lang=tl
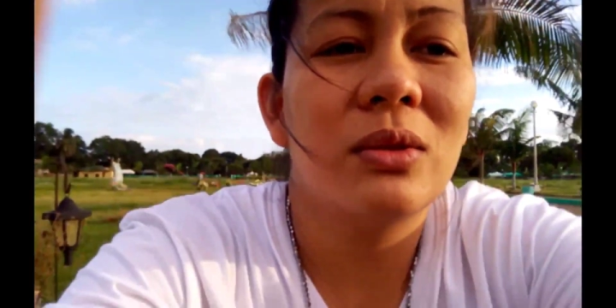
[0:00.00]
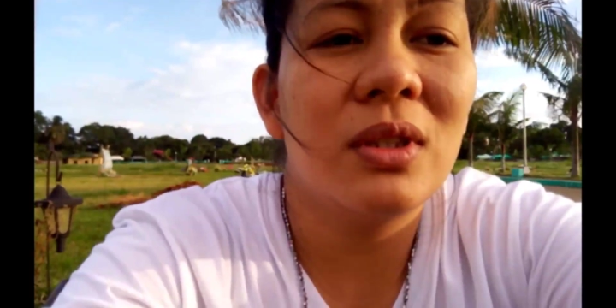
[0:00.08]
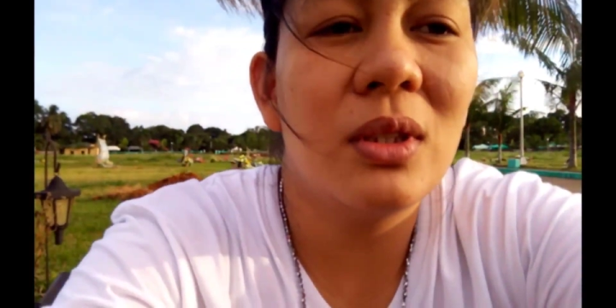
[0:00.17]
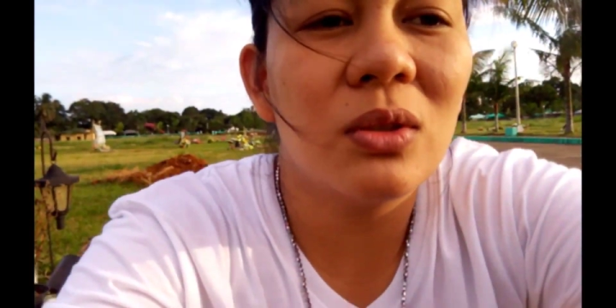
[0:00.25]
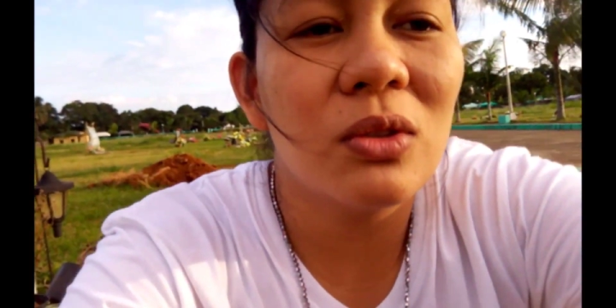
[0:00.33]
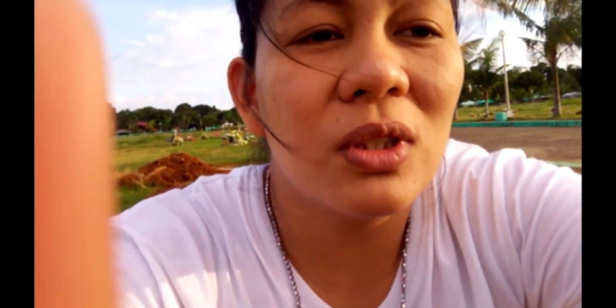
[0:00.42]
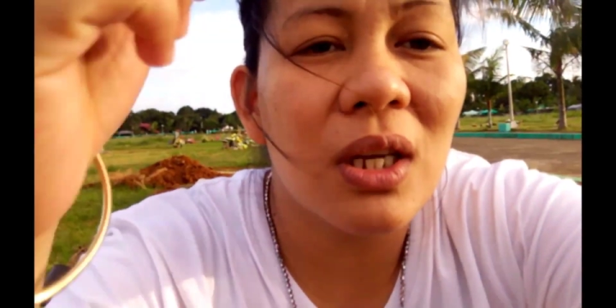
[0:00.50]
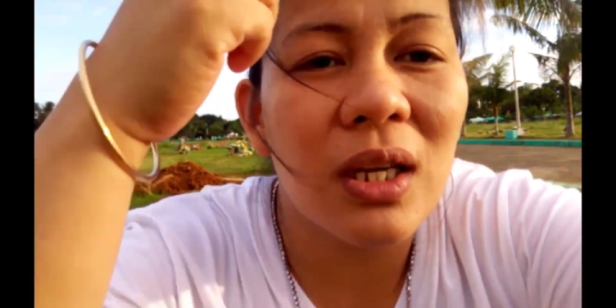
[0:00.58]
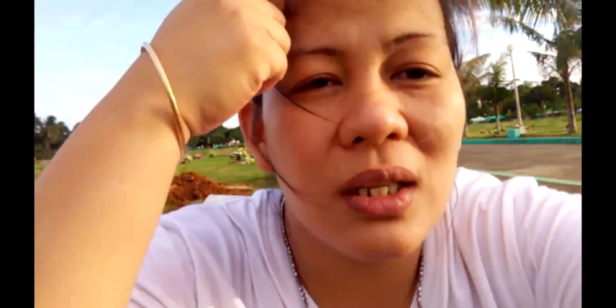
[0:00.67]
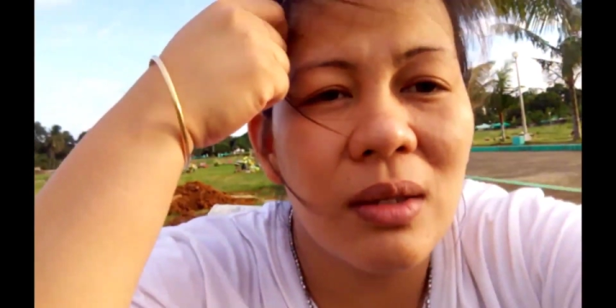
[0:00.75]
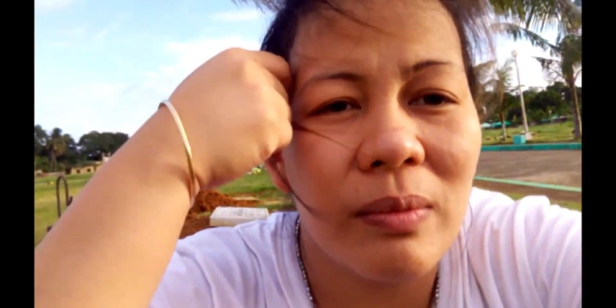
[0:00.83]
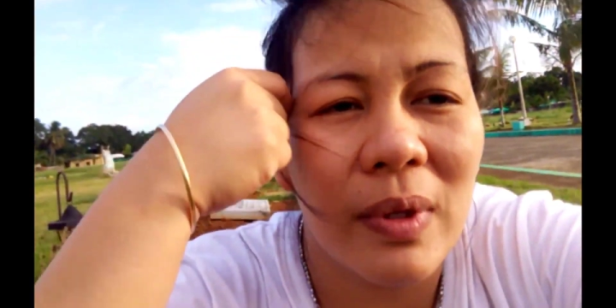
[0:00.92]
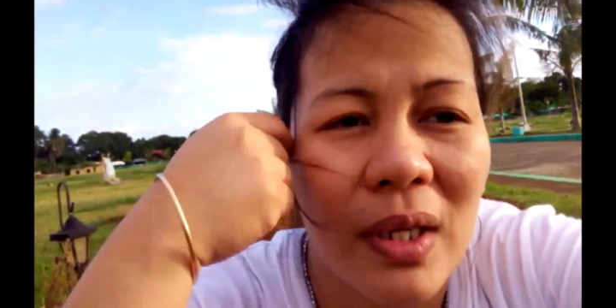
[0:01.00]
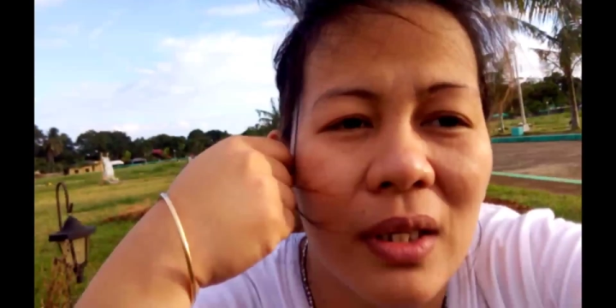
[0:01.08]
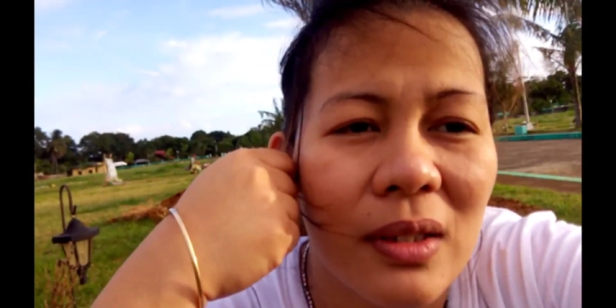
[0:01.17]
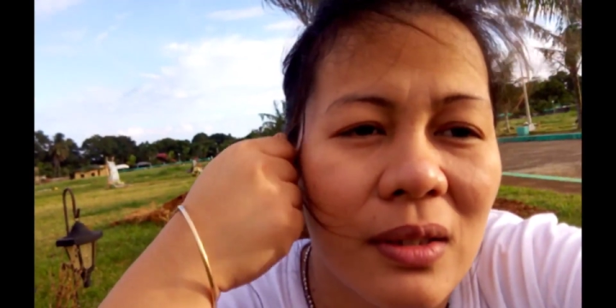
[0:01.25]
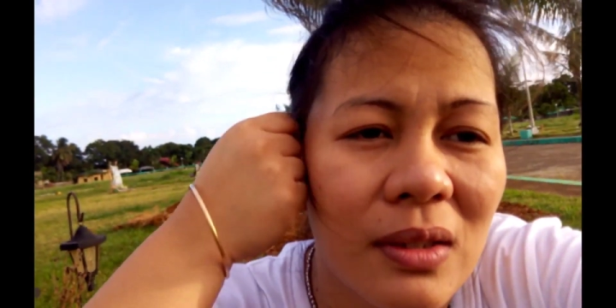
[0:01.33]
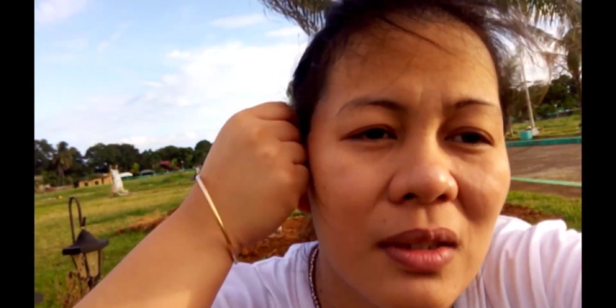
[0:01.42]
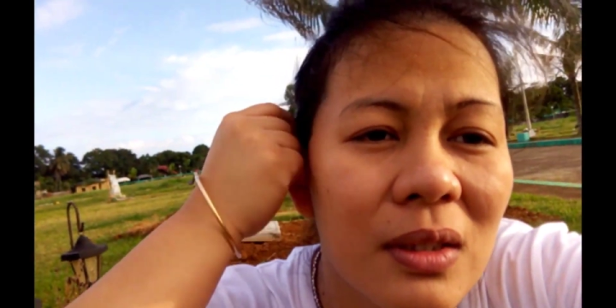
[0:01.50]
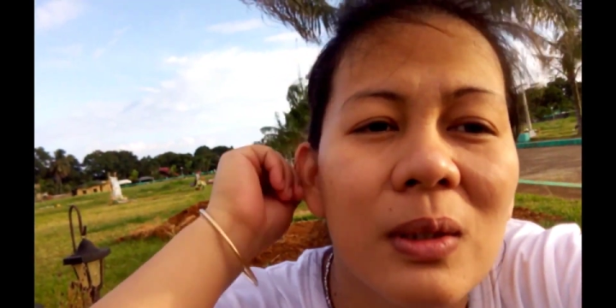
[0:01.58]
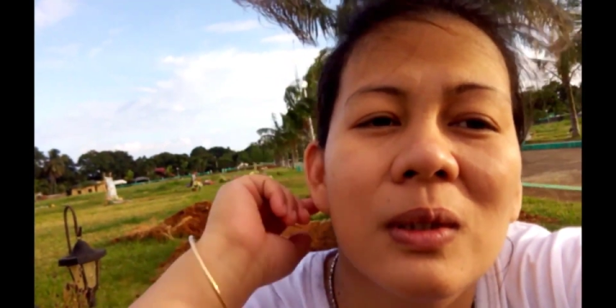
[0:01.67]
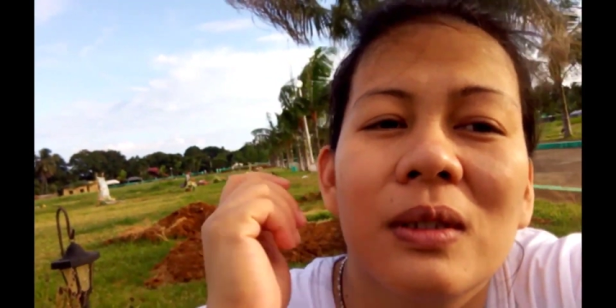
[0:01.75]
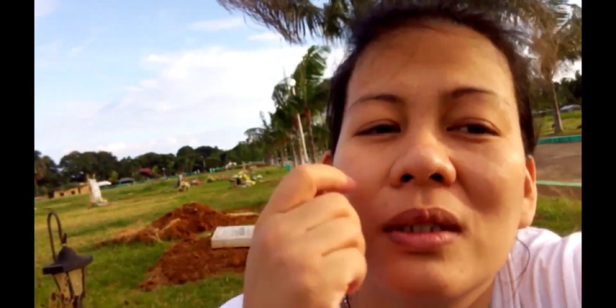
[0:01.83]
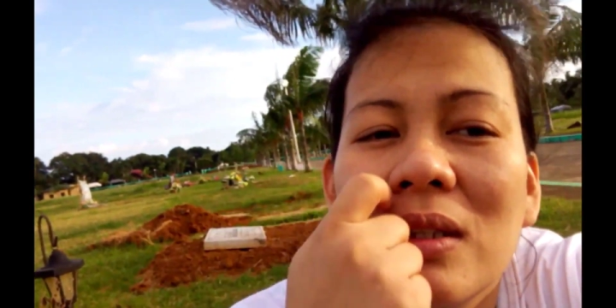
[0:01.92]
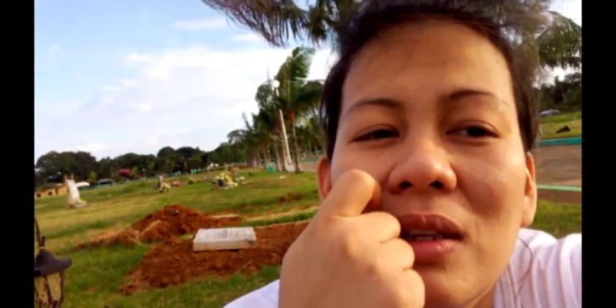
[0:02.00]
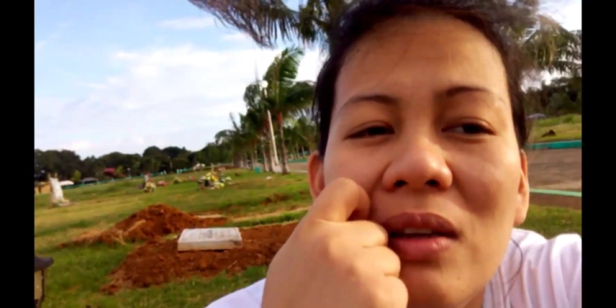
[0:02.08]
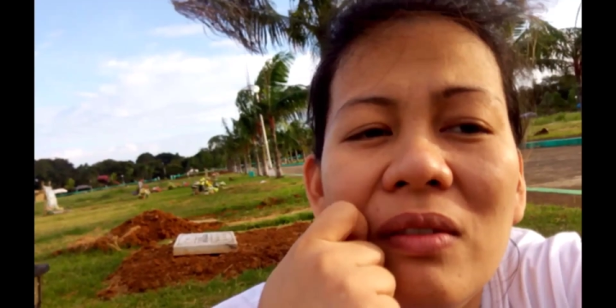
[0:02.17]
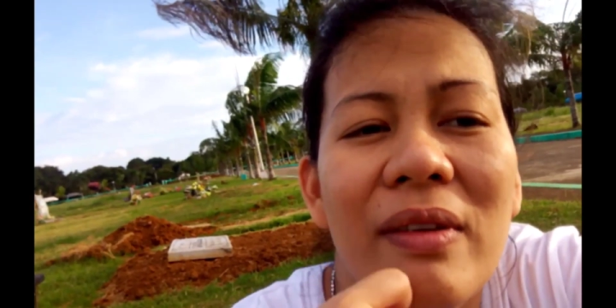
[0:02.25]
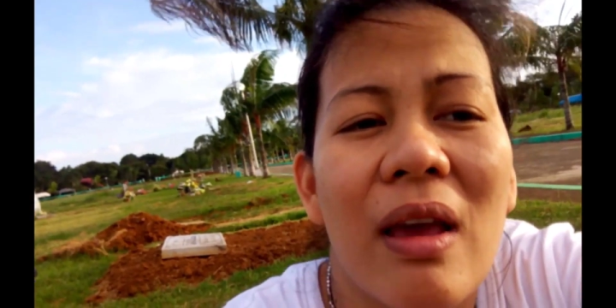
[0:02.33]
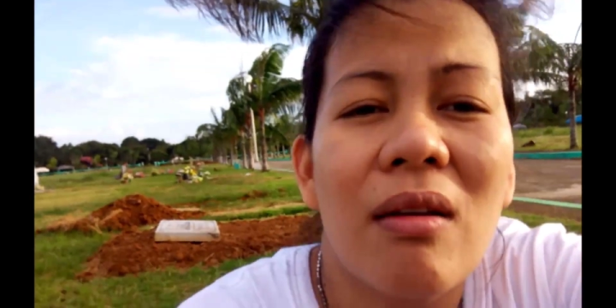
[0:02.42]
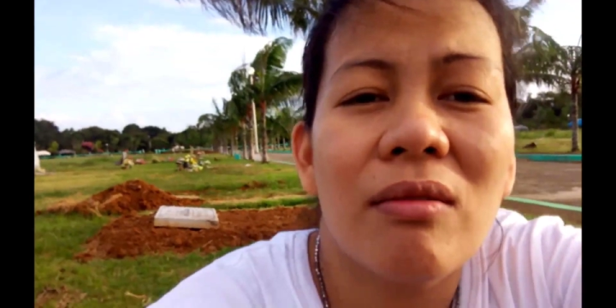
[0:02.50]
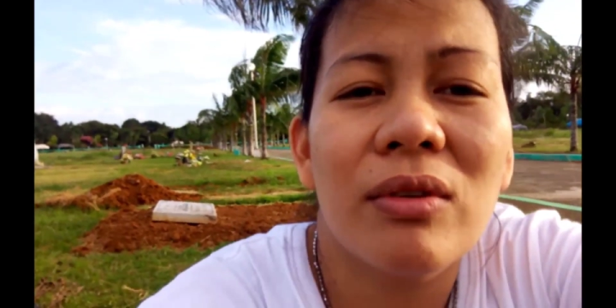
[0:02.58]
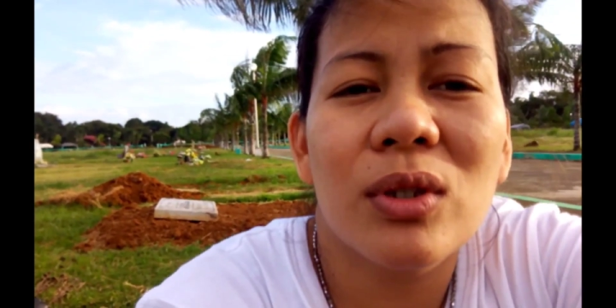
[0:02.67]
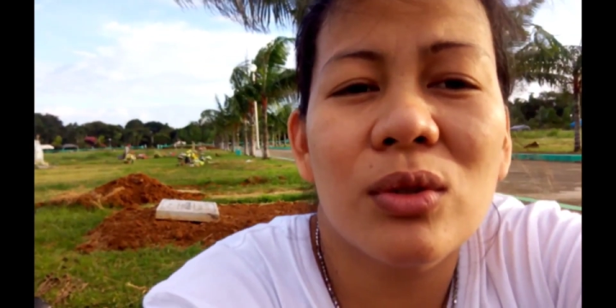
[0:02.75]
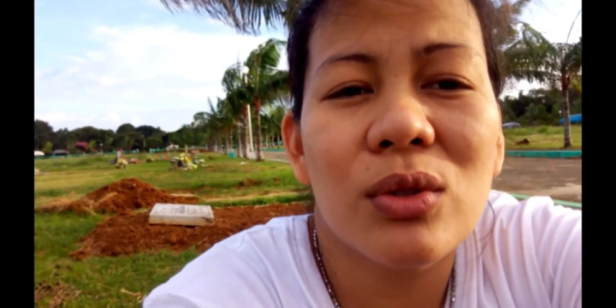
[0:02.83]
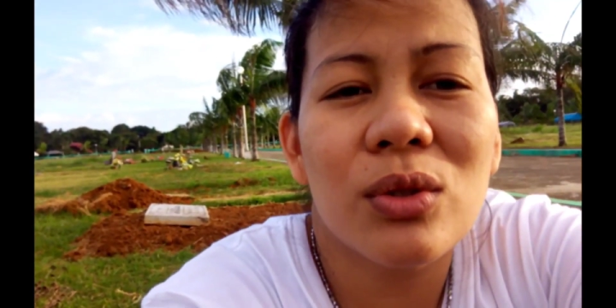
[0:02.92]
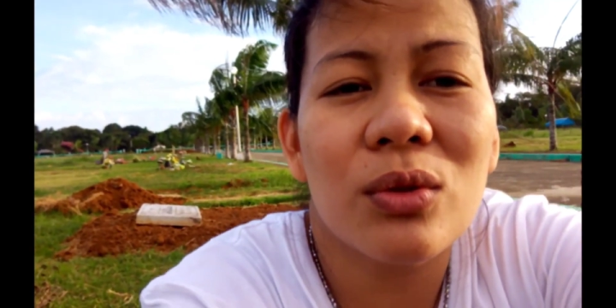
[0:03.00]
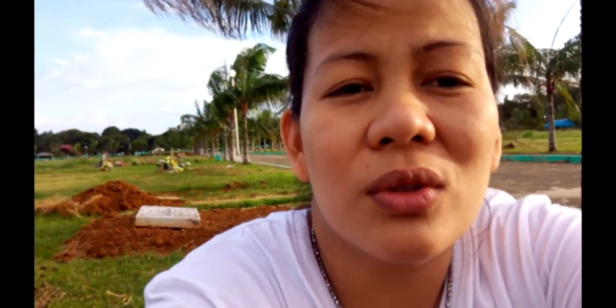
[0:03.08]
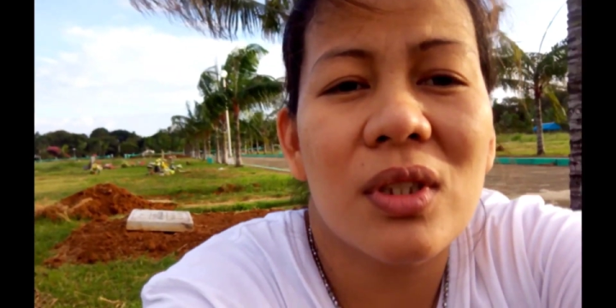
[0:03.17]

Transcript: Dito nakalibing. If ever, gusto ko